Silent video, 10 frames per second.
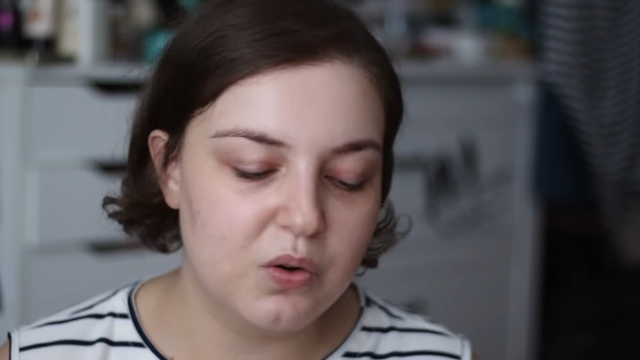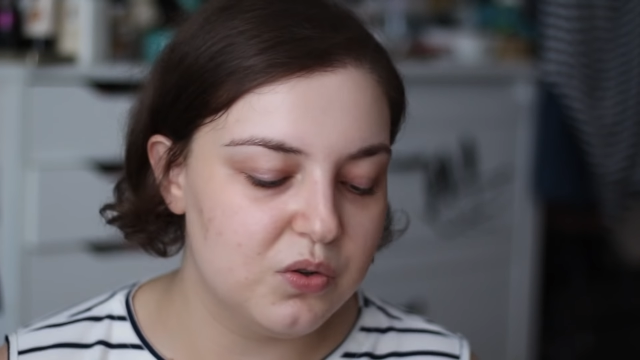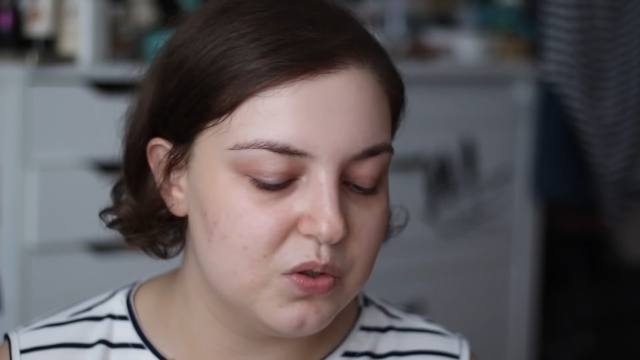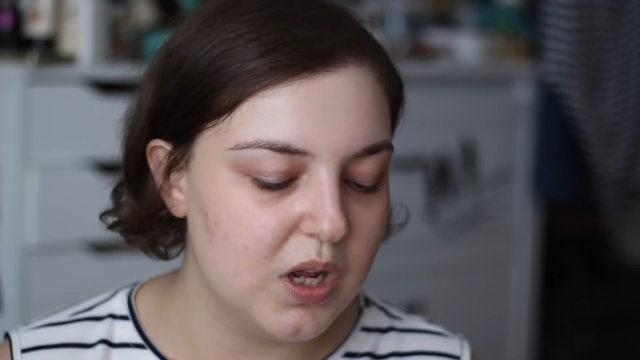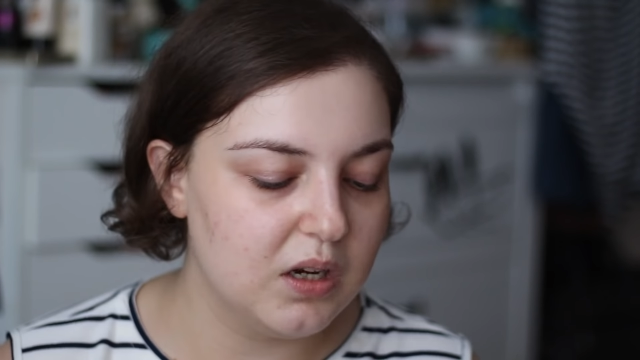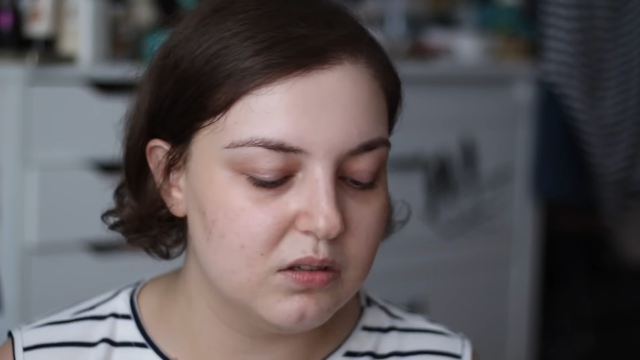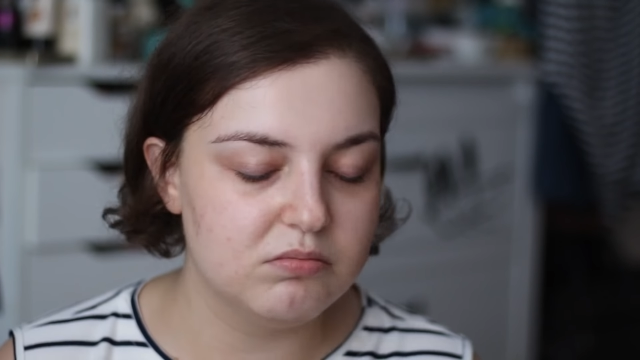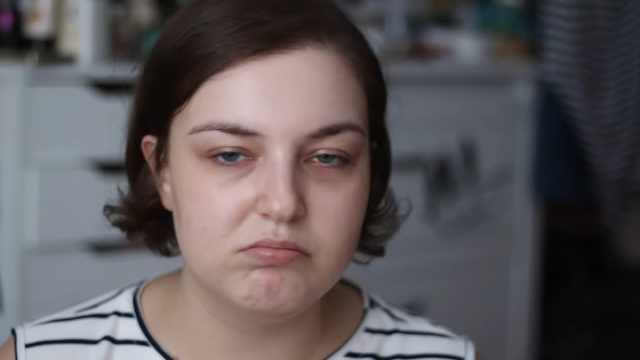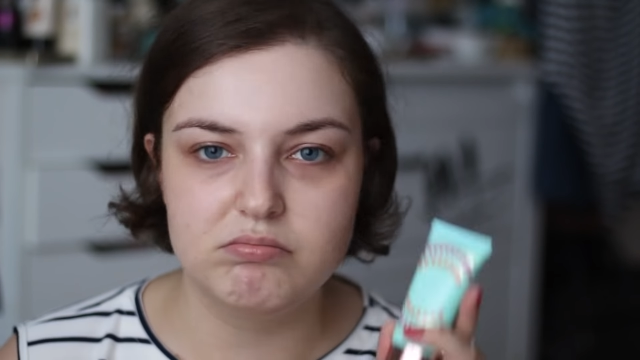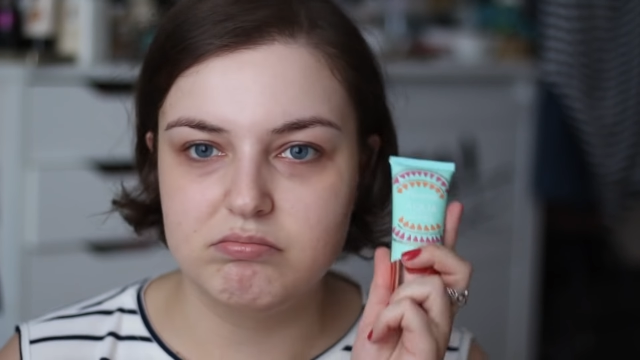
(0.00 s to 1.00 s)
O yüzden
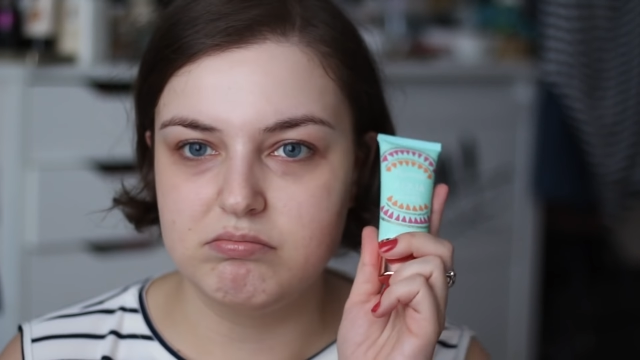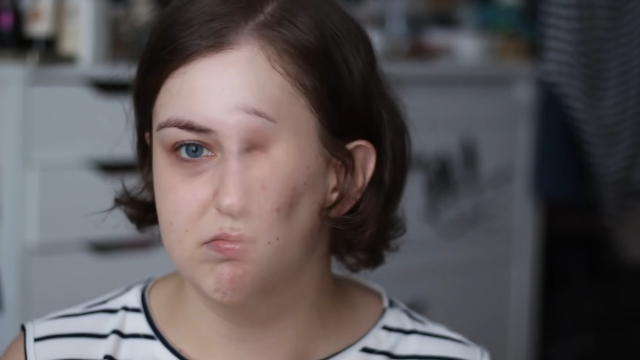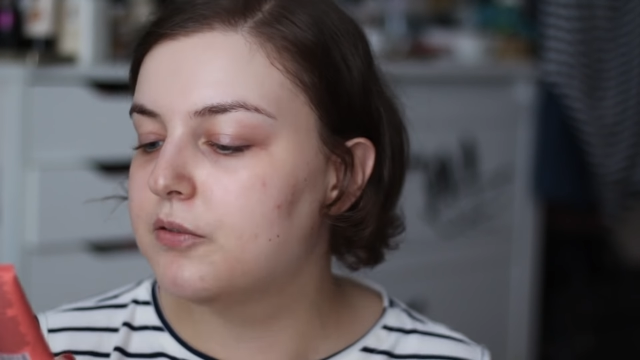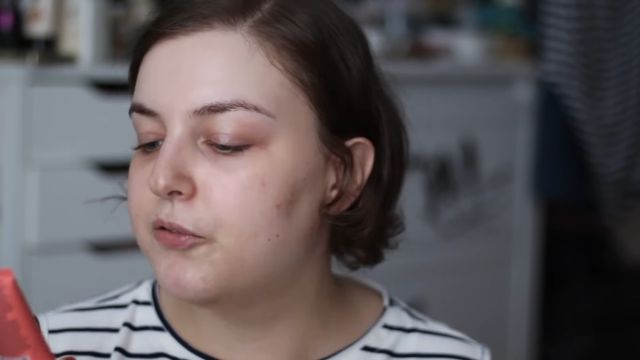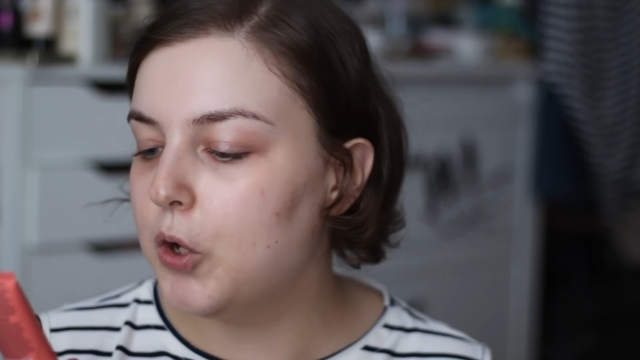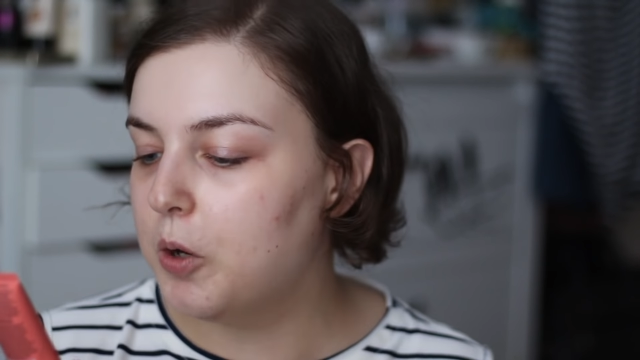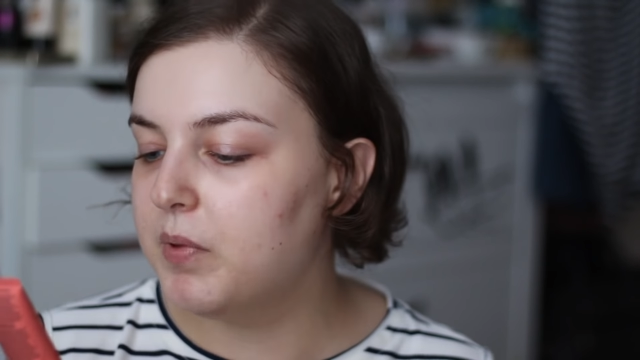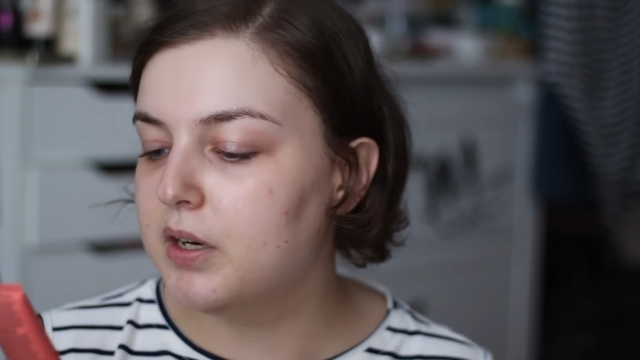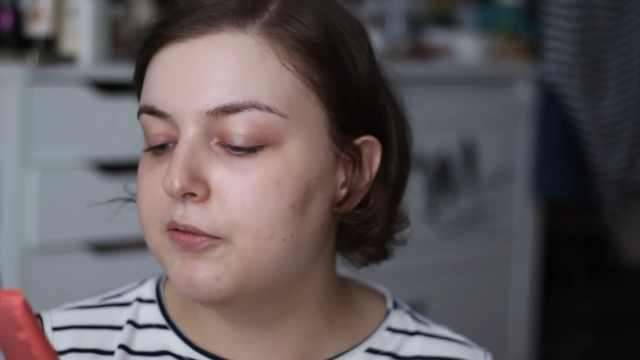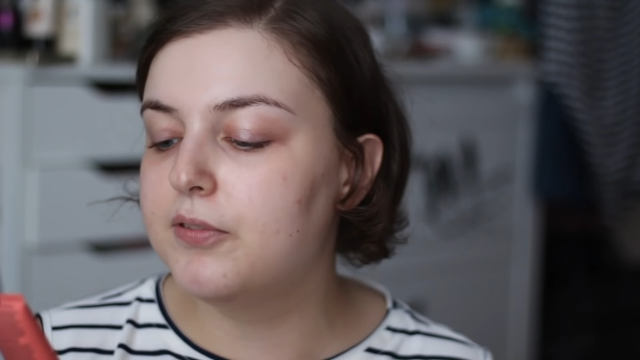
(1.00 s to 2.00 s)

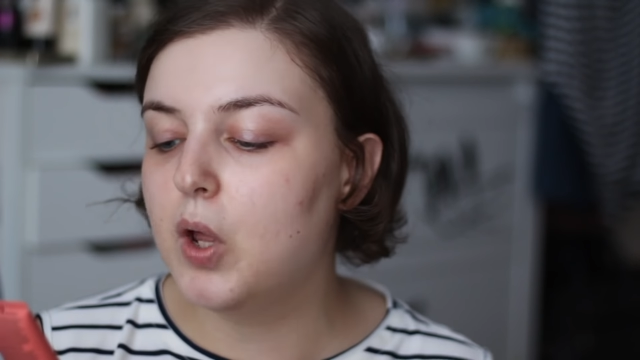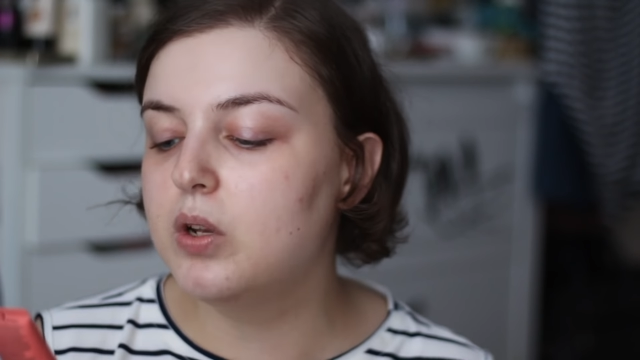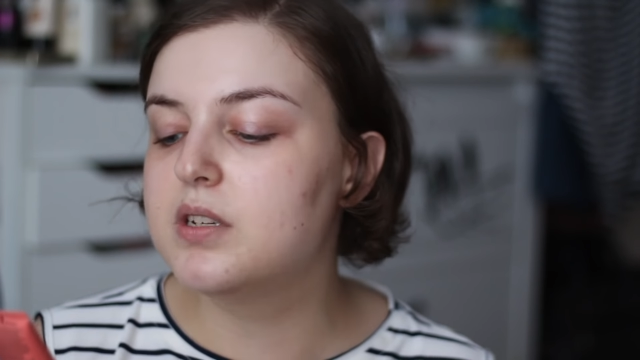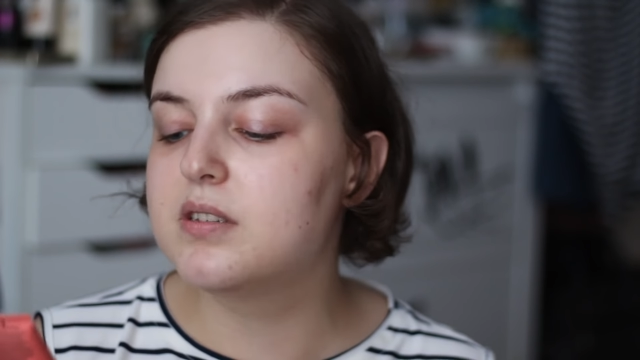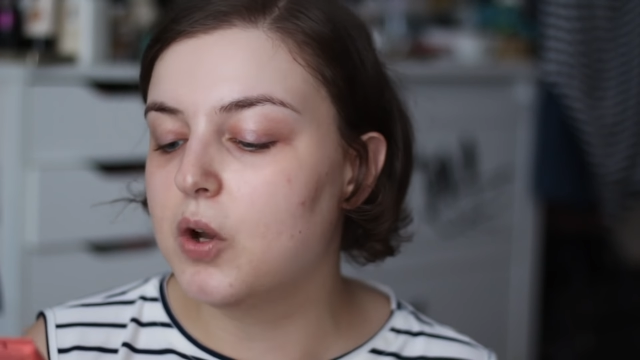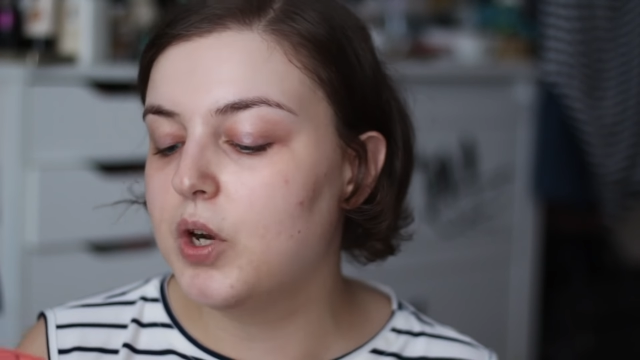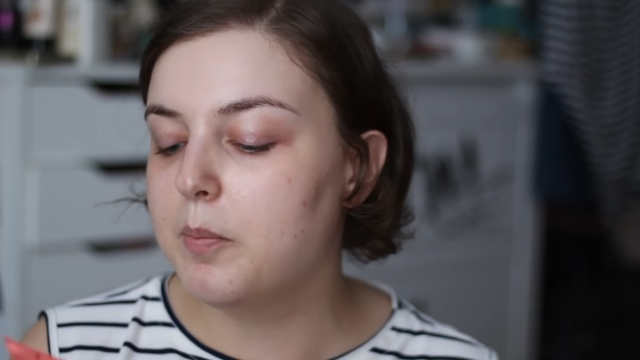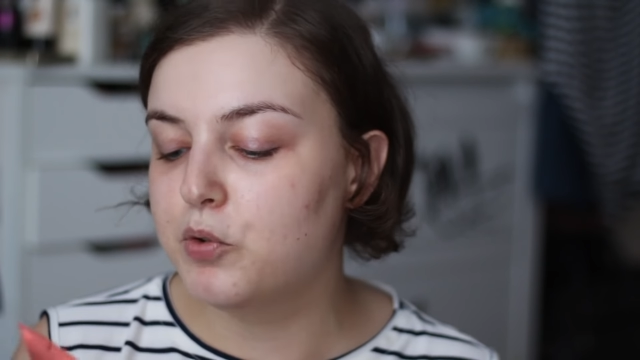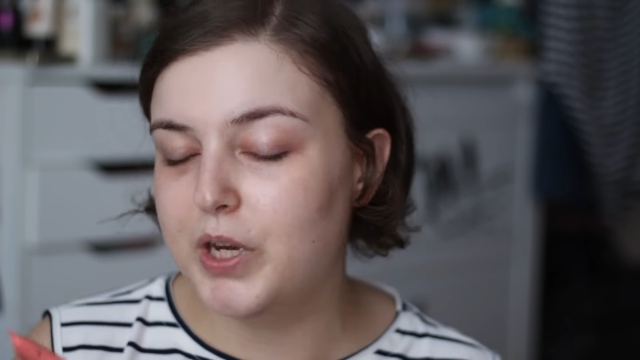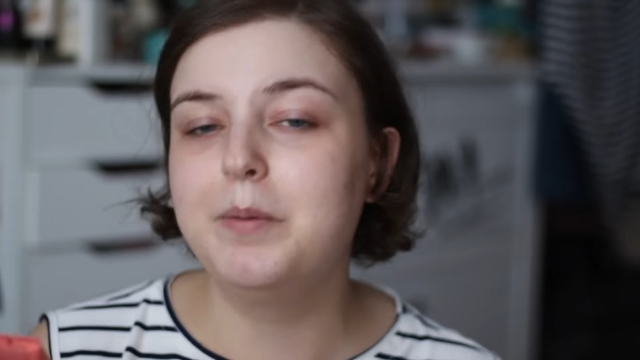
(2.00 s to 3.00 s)
Flormer'ın Flawless Tone
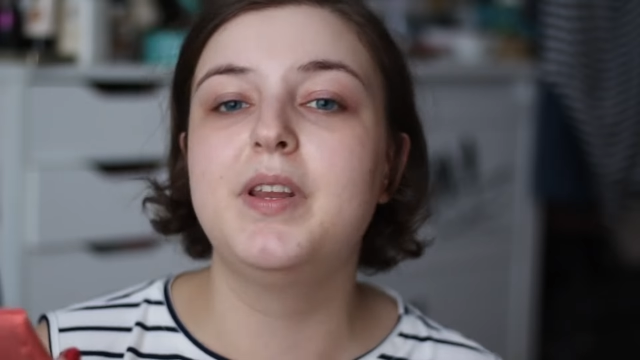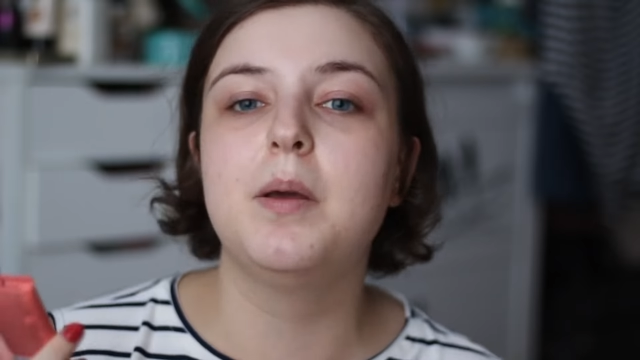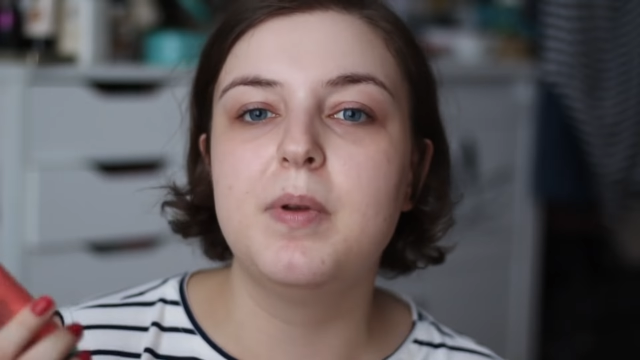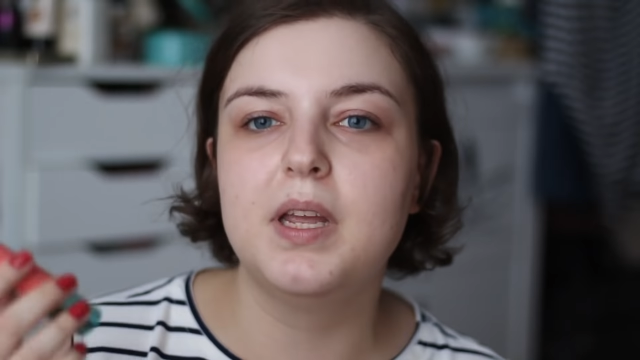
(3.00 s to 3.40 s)
Up Cream diye